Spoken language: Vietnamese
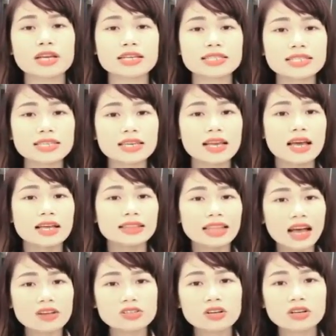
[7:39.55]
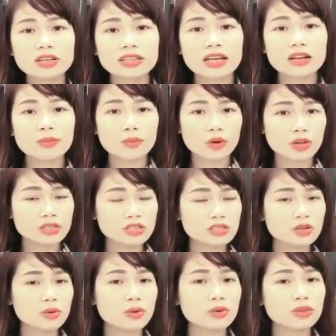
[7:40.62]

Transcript: giá trị tạo cho người ta được một cái sự